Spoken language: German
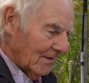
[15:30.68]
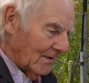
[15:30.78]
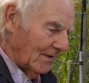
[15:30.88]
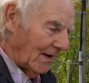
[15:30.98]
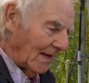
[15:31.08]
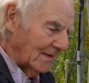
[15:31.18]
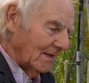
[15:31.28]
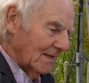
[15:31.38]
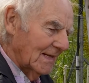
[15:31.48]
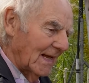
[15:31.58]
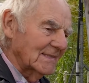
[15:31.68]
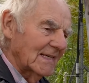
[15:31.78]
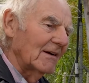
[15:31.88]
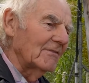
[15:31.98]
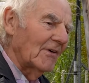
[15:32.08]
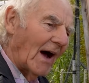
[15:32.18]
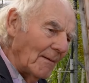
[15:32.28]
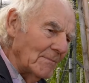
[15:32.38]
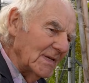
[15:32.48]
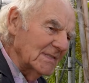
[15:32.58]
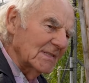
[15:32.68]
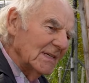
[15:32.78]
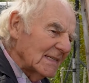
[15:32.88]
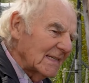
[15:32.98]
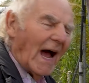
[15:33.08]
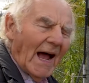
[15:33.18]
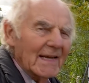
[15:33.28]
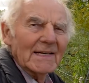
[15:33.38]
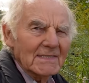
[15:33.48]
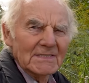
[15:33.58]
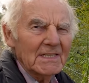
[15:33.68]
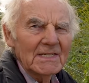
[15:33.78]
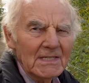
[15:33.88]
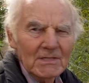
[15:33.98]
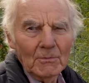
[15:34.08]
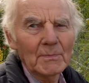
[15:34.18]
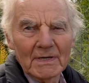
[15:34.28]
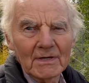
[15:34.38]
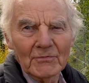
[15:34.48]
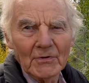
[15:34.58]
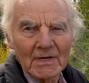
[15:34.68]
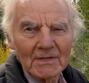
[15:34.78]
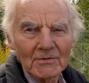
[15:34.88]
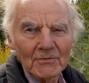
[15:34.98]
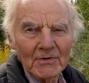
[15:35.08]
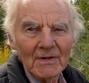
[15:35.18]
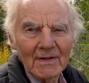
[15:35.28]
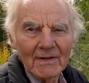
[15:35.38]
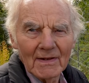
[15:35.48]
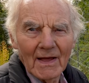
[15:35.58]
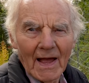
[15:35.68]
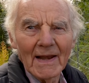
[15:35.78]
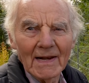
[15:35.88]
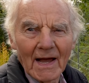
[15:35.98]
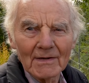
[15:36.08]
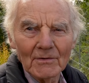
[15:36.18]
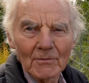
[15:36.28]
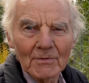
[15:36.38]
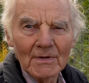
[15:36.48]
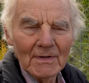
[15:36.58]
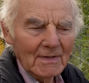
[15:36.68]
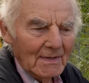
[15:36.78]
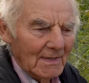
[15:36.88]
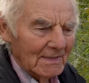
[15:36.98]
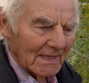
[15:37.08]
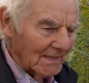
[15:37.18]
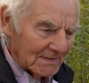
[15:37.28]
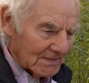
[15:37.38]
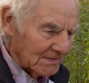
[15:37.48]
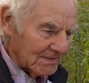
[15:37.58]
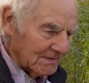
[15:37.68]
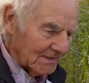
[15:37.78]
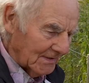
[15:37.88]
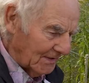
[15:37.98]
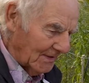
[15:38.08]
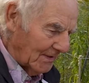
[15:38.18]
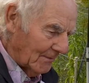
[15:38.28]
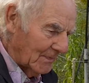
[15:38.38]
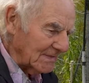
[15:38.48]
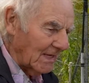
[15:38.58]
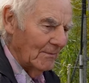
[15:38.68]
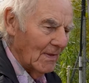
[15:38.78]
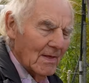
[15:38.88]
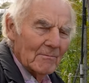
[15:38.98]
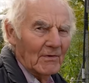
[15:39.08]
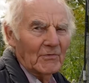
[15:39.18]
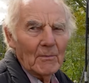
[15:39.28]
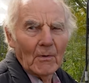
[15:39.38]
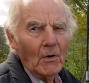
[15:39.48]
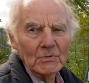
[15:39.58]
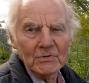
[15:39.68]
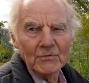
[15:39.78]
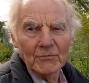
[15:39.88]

äh, hat, der sehr warm ist, der eignet sich nicht unbedingt für Kartoffeln. Mhm. Einlagerung. Ja. Dann ist es äh, besser, man verbraucht sie